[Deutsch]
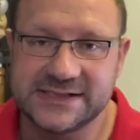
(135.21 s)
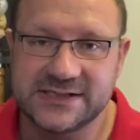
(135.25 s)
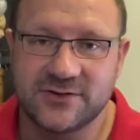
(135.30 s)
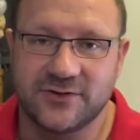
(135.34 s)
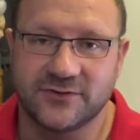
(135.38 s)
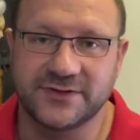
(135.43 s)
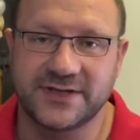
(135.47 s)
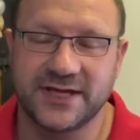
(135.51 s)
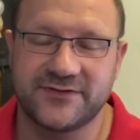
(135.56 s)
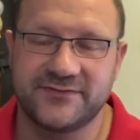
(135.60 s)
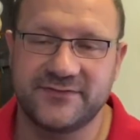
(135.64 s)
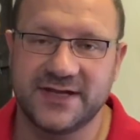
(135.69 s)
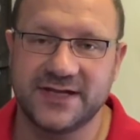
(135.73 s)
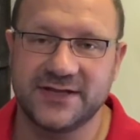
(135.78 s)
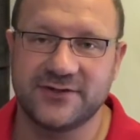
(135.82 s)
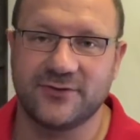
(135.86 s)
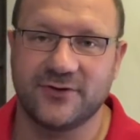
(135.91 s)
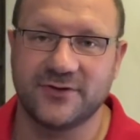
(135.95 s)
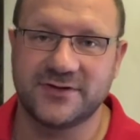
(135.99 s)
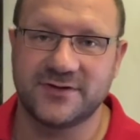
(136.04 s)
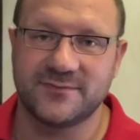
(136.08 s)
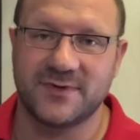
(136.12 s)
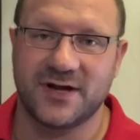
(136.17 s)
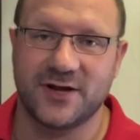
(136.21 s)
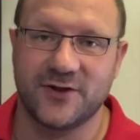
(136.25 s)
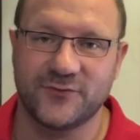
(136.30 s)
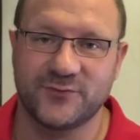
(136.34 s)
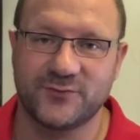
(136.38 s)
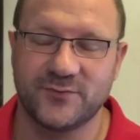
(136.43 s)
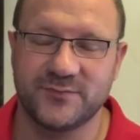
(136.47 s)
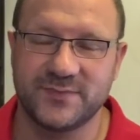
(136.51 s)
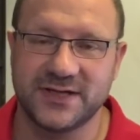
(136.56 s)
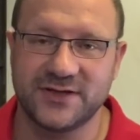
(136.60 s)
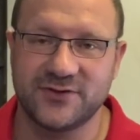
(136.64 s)
Und das werde ich heute mal
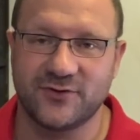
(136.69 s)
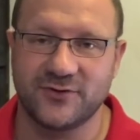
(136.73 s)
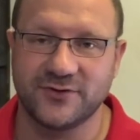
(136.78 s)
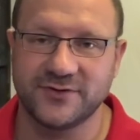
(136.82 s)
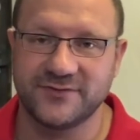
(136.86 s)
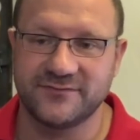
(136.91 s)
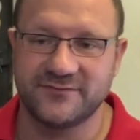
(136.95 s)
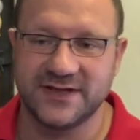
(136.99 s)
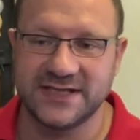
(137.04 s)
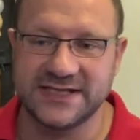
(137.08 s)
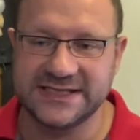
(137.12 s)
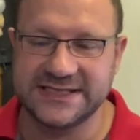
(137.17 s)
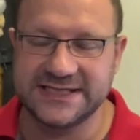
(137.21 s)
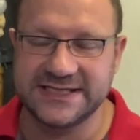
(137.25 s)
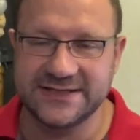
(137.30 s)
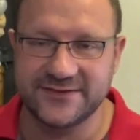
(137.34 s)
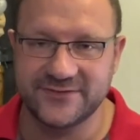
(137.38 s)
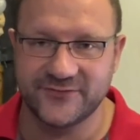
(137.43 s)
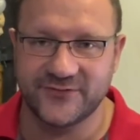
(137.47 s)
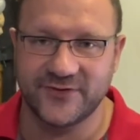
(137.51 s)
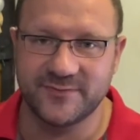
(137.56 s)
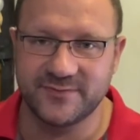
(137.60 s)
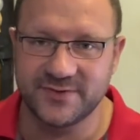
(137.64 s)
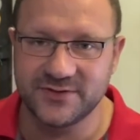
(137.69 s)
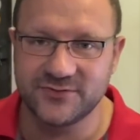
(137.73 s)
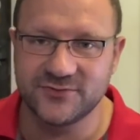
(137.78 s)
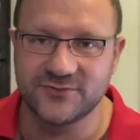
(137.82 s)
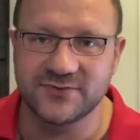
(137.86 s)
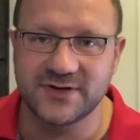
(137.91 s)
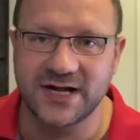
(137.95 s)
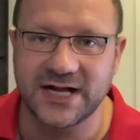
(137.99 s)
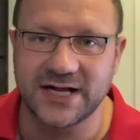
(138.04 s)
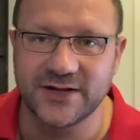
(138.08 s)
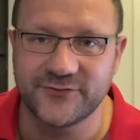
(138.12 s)
ausprobieren. Heute werde ich diese
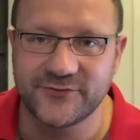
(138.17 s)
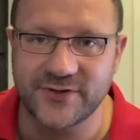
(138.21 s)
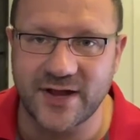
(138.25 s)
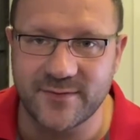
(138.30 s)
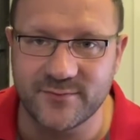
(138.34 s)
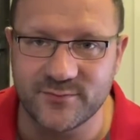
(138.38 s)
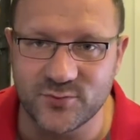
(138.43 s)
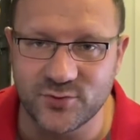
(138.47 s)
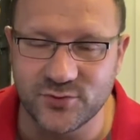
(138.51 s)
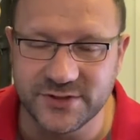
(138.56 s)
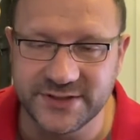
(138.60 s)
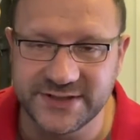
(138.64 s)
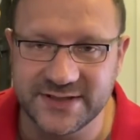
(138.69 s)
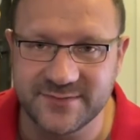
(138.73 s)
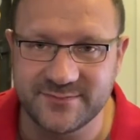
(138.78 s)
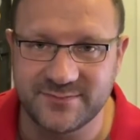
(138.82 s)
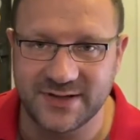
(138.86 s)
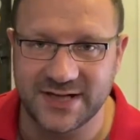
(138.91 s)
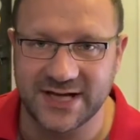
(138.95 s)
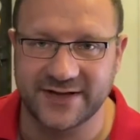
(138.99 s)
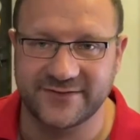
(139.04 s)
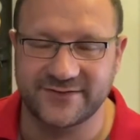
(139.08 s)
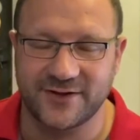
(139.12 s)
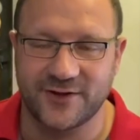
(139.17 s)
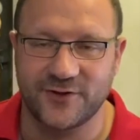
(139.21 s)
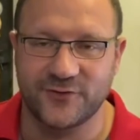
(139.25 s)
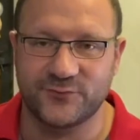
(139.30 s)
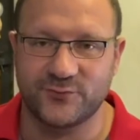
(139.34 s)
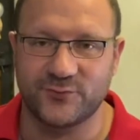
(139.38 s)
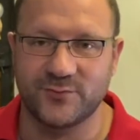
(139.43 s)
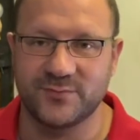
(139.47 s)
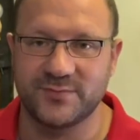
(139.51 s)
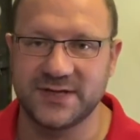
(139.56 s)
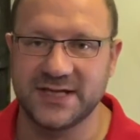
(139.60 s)
Verbindung also am Multiplex
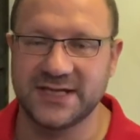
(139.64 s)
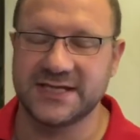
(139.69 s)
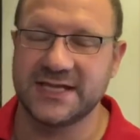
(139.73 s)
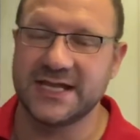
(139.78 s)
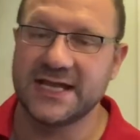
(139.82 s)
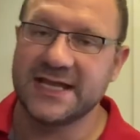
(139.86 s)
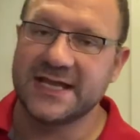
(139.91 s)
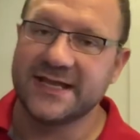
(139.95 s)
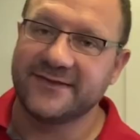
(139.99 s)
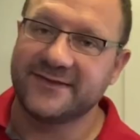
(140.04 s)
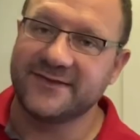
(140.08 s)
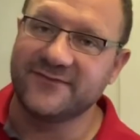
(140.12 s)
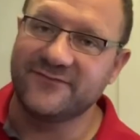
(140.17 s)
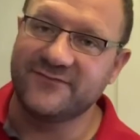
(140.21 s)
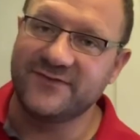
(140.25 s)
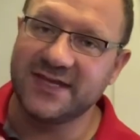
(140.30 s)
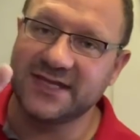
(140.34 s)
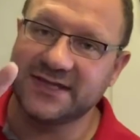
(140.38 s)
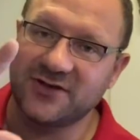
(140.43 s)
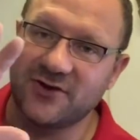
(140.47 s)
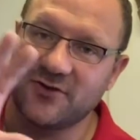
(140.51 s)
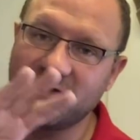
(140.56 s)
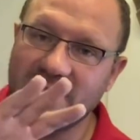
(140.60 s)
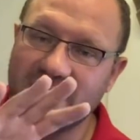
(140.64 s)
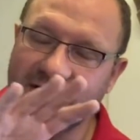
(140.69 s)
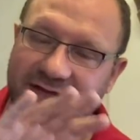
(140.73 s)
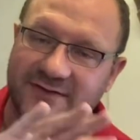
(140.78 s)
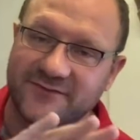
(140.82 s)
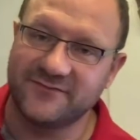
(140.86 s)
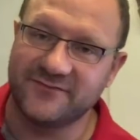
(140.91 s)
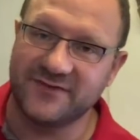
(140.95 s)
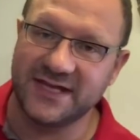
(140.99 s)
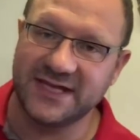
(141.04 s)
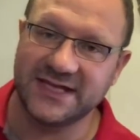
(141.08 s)
ausprobieren. Sie wird auch
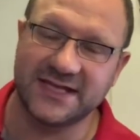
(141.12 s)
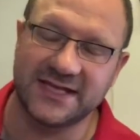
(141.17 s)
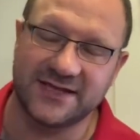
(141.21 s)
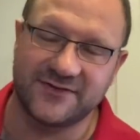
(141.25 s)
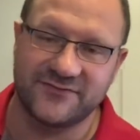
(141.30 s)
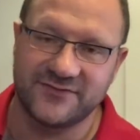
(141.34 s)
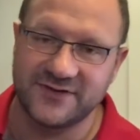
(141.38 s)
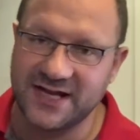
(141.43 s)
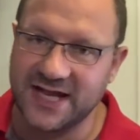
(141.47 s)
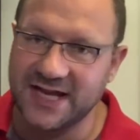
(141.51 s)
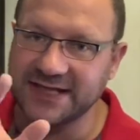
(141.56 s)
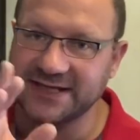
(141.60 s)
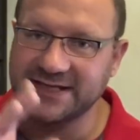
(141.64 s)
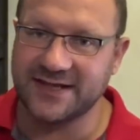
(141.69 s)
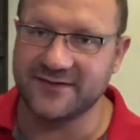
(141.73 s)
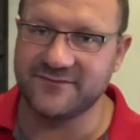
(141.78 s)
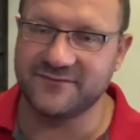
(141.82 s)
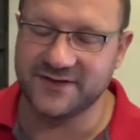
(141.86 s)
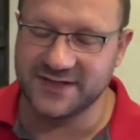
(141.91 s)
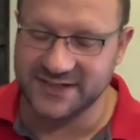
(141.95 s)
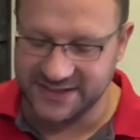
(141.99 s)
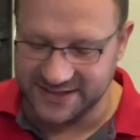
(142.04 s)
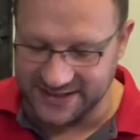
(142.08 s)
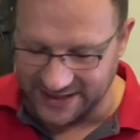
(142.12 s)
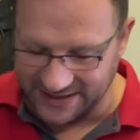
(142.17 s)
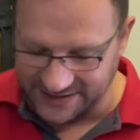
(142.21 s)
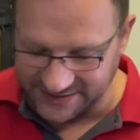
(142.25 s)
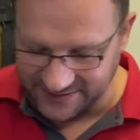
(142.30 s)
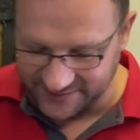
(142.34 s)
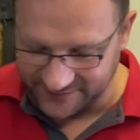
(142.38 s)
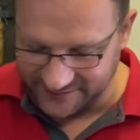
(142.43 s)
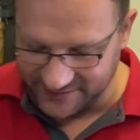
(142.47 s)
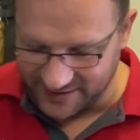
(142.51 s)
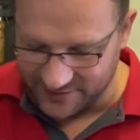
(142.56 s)
ein wenig, vielleicht ein wenig
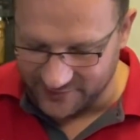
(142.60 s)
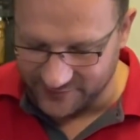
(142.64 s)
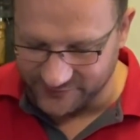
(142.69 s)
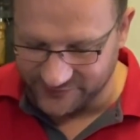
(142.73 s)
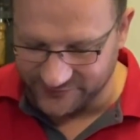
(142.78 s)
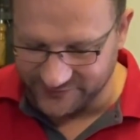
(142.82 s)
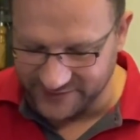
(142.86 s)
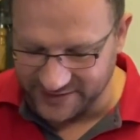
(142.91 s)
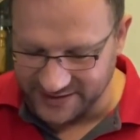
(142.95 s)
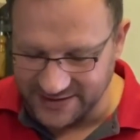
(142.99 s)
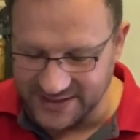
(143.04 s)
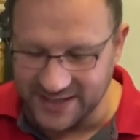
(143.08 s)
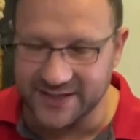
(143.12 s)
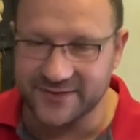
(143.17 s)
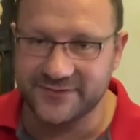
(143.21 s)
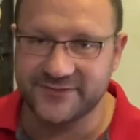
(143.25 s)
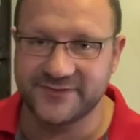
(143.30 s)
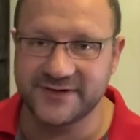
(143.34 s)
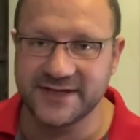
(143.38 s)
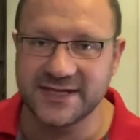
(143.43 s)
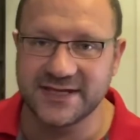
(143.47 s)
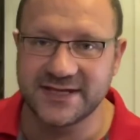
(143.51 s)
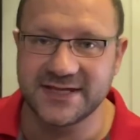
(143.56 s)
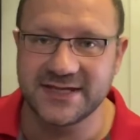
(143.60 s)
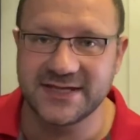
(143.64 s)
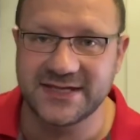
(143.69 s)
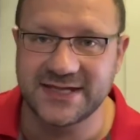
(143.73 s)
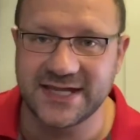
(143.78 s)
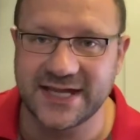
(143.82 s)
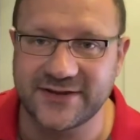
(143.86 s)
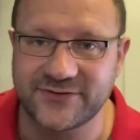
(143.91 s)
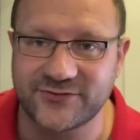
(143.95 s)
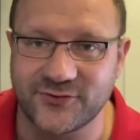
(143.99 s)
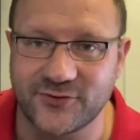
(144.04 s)
anders aussehen als die, die ich
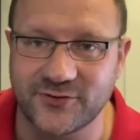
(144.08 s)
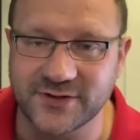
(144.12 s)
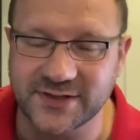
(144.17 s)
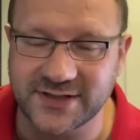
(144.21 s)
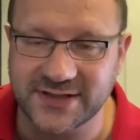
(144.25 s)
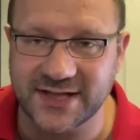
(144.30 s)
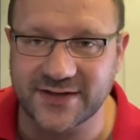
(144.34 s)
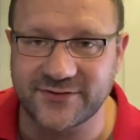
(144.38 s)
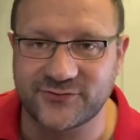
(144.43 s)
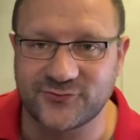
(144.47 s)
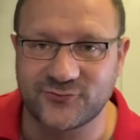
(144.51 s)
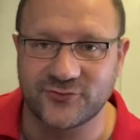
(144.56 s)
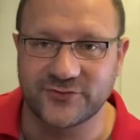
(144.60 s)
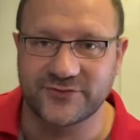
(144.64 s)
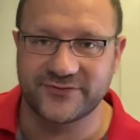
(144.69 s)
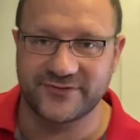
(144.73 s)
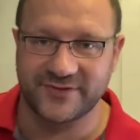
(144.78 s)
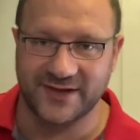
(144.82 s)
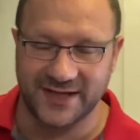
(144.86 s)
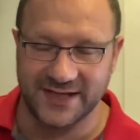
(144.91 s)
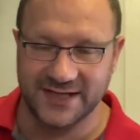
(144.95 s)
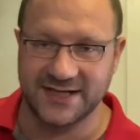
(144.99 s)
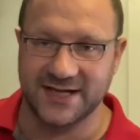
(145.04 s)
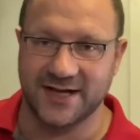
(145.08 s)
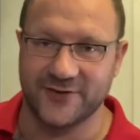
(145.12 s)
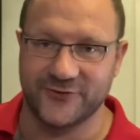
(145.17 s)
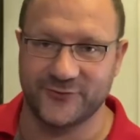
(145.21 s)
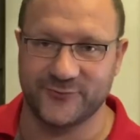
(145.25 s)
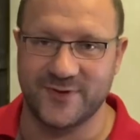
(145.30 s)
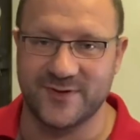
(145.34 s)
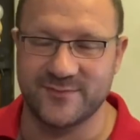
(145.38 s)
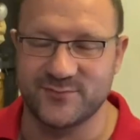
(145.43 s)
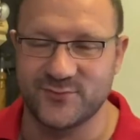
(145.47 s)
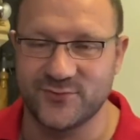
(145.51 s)
jetzt euch jetzt kurz zeige, also
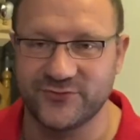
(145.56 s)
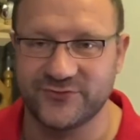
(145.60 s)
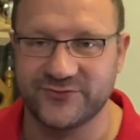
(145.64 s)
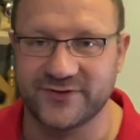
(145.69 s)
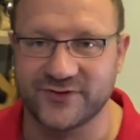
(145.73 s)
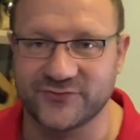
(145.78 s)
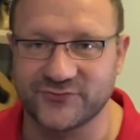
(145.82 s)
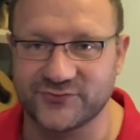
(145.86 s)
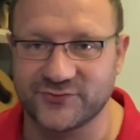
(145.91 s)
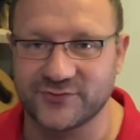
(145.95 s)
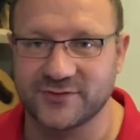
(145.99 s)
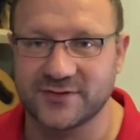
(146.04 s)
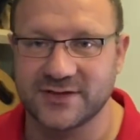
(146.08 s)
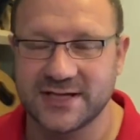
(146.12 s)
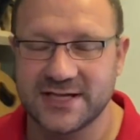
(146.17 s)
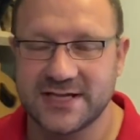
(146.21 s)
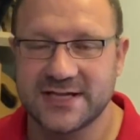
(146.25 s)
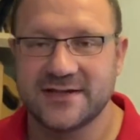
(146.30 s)
mein Musterstück.